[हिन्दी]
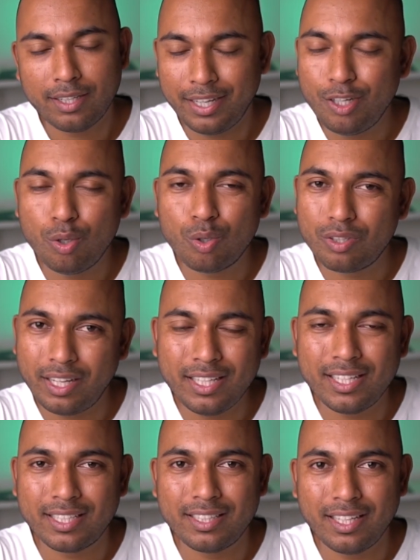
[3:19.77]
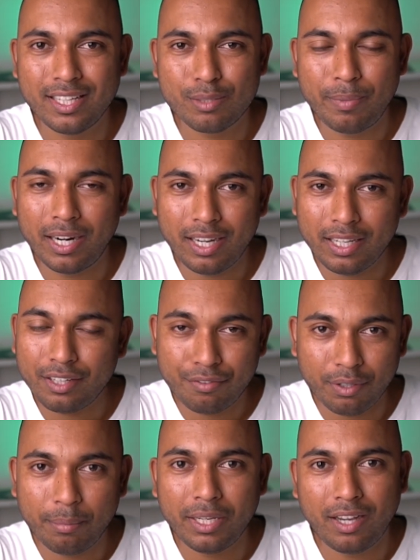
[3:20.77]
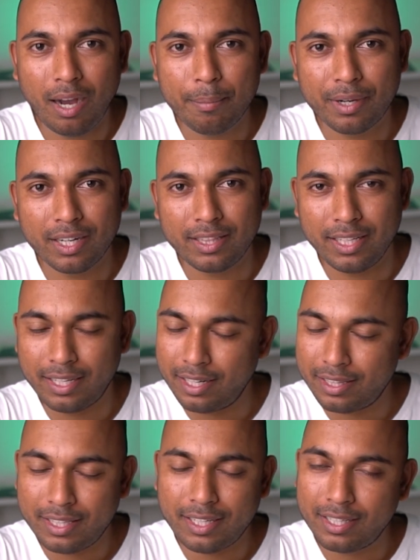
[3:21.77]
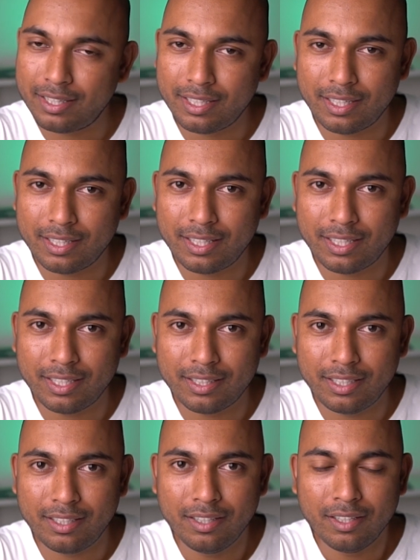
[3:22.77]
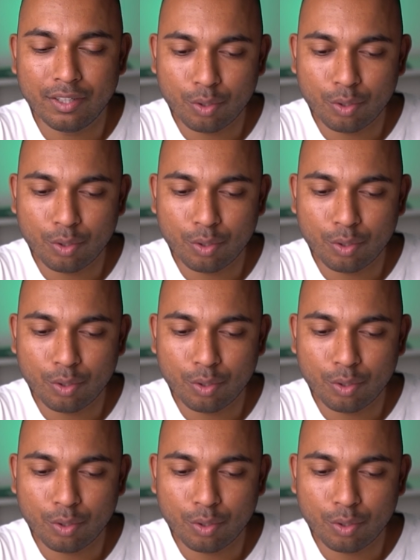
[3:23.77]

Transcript: कई लोग नहीं दिखते हैं स्मार्ट लेकिन फिर भी काम करते हैं करते करते करते करते